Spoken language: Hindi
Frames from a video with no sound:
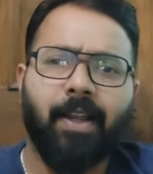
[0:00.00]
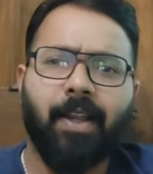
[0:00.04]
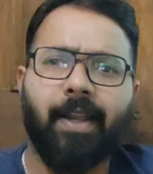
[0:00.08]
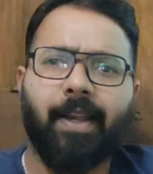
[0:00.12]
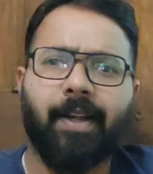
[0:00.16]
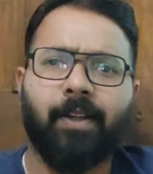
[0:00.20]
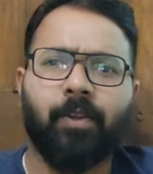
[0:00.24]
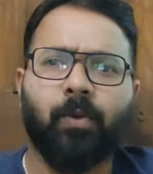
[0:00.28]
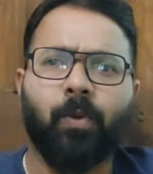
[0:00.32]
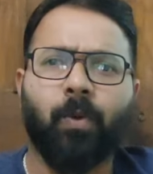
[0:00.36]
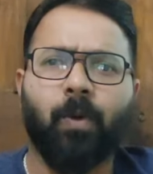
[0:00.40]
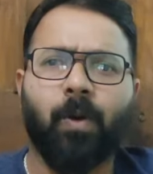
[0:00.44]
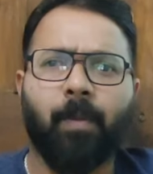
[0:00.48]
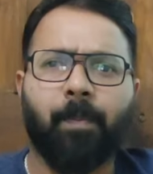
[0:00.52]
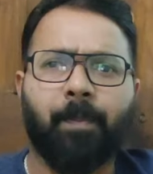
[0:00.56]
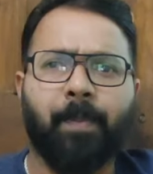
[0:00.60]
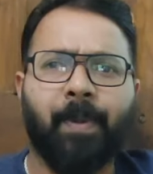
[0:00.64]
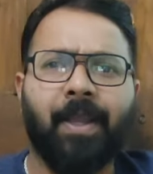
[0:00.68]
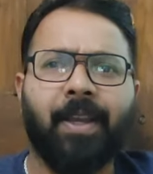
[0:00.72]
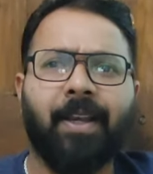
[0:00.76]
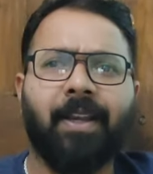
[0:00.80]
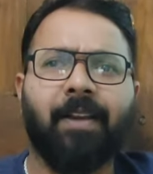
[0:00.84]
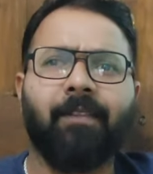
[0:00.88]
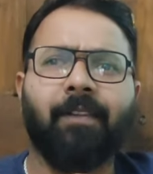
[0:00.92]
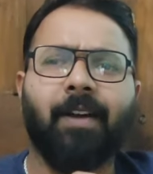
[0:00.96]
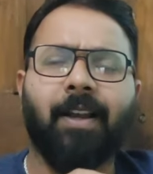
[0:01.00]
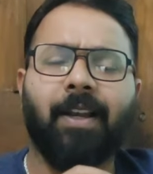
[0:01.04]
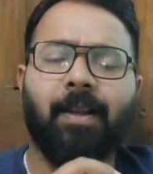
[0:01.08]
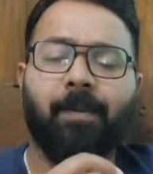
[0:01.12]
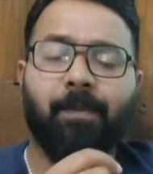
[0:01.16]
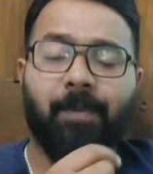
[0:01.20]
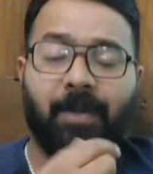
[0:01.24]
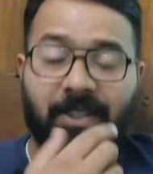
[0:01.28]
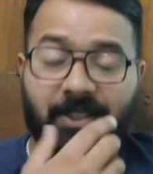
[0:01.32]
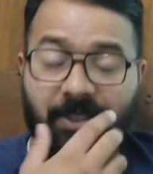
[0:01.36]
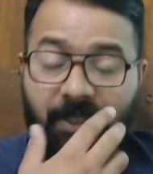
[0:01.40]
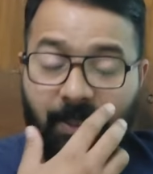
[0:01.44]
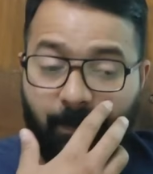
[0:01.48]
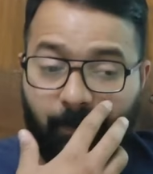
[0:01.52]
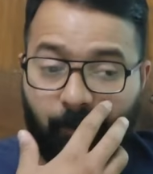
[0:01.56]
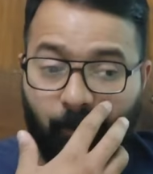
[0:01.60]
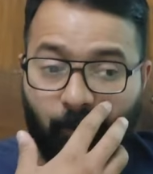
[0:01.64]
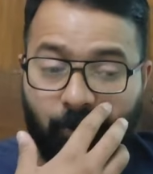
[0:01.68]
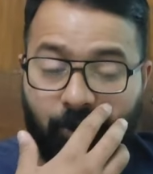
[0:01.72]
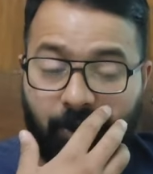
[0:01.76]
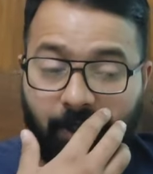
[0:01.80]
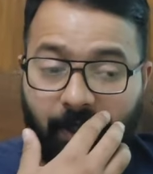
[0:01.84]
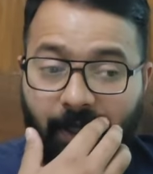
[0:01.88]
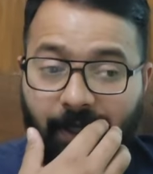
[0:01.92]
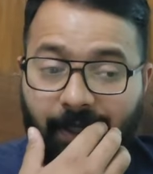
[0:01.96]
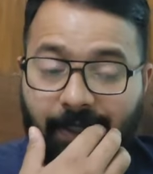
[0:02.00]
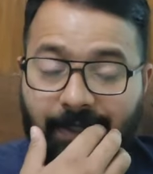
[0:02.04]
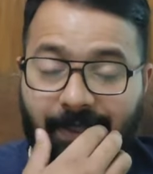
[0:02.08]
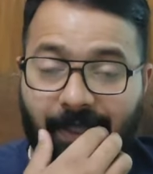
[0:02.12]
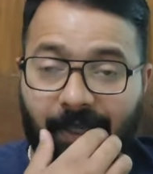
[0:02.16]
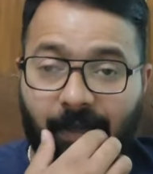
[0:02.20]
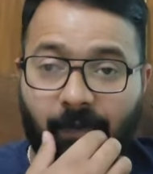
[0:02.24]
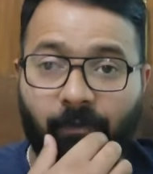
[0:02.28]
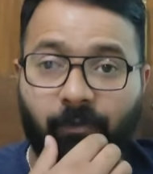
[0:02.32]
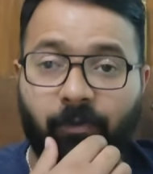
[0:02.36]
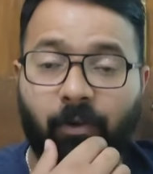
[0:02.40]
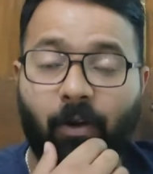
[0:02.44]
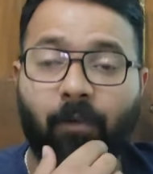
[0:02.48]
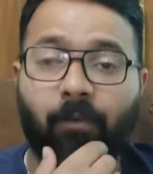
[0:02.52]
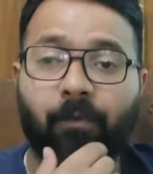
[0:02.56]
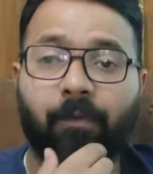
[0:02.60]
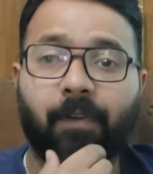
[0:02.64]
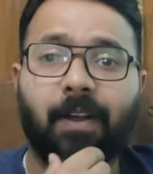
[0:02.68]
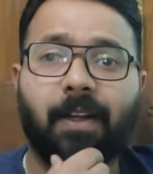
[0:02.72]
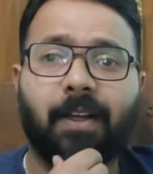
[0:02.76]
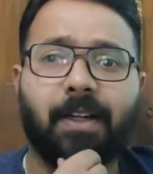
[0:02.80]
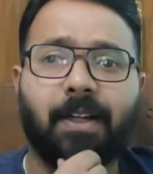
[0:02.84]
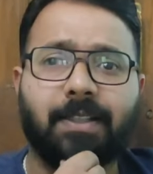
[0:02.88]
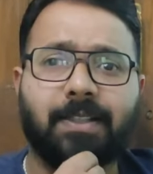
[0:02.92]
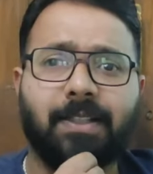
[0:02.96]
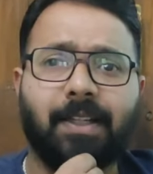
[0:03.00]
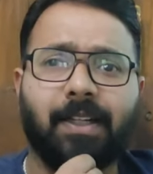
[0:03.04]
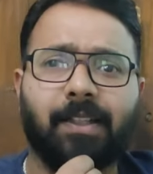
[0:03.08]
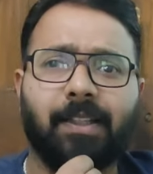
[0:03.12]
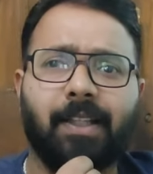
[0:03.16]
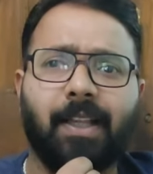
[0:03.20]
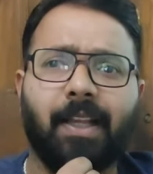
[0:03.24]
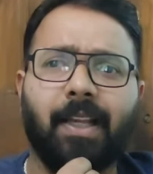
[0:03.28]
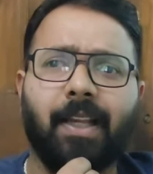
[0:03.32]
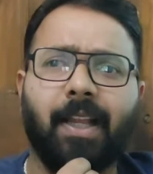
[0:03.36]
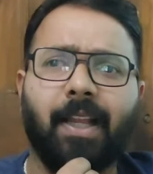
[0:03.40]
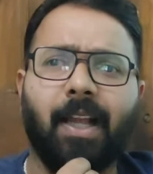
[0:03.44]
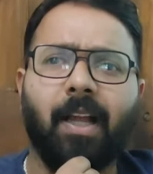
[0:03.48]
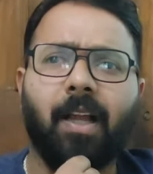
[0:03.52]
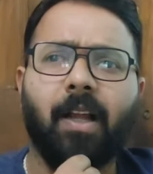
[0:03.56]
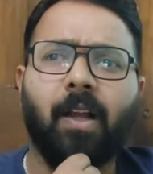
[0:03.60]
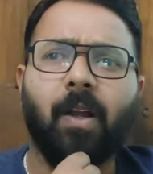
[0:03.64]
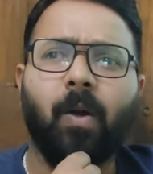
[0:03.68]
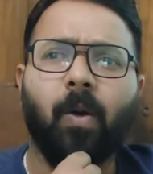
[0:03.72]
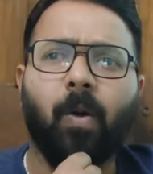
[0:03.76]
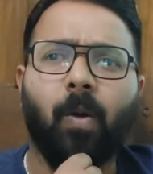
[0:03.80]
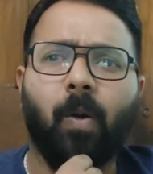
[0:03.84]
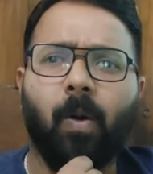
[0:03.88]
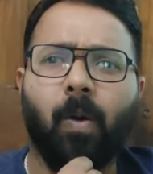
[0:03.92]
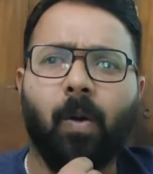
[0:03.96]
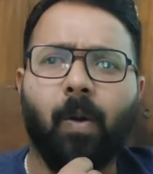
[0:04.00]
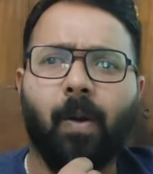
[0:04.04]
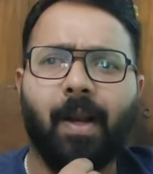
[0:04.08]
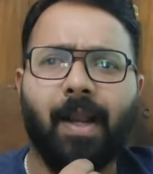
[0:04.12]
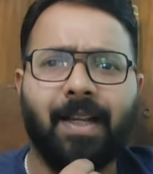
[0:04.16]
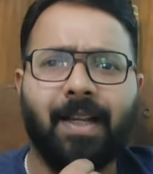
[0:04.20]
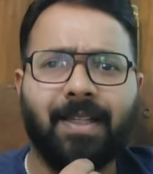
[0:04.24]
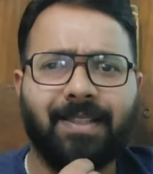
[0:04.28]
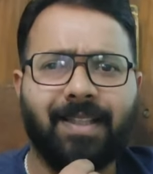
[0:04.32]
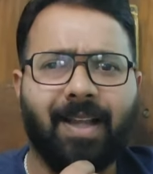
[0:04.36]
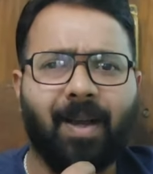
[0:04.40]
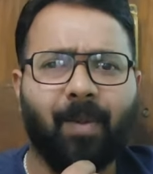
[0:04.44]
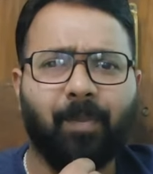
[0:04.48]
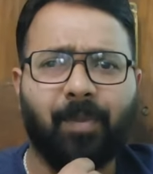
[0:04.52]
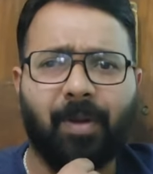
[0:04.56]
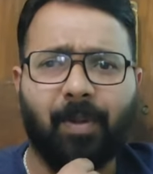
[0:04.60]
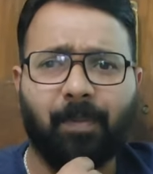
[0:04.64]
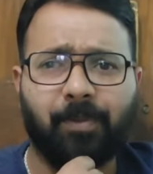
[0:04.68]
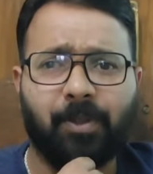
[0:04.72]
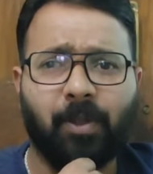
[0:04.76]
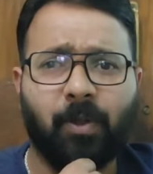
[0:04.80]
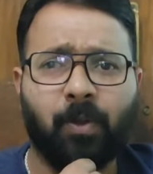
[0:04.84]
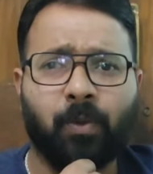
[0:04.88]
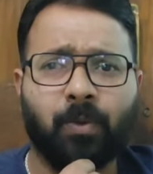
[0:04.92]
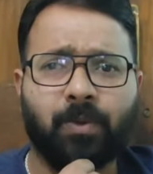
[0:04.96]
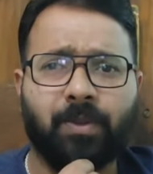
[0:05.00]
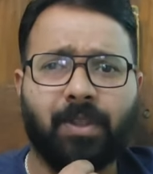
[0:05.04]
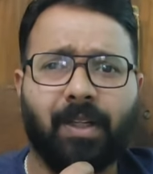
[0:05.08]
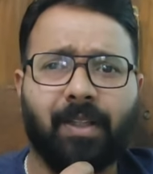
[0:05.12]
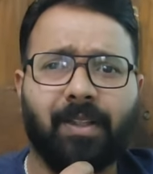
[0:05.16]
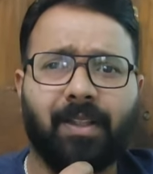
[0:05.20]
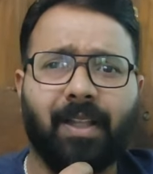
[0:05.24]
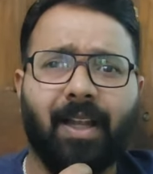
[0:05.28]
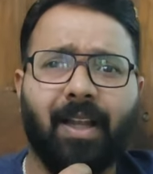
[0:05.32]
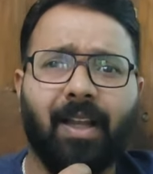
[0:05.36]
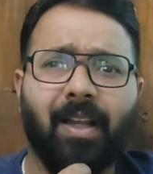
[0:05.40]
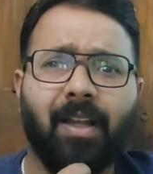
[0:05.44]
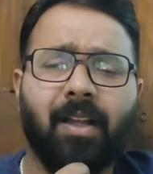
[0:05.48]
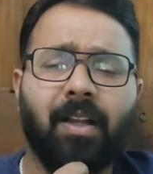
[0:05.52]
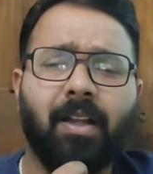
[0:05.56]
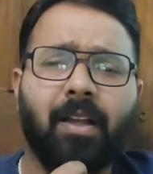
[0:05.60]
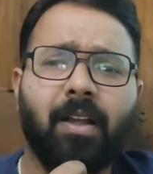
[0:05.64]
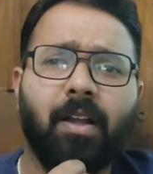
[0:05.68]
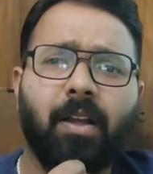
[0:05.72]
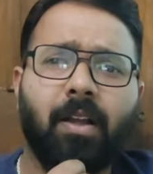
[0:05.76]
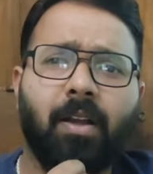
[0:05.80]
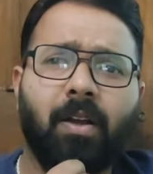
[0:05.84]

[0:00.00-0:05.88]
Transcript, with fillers: एक तो अपेयरिंग वाले बच्चे पूछ रहे हैं कि सर हम फॉर्म फिल कर सकते हैं क्या और एग्जाम कब तक हो सकता है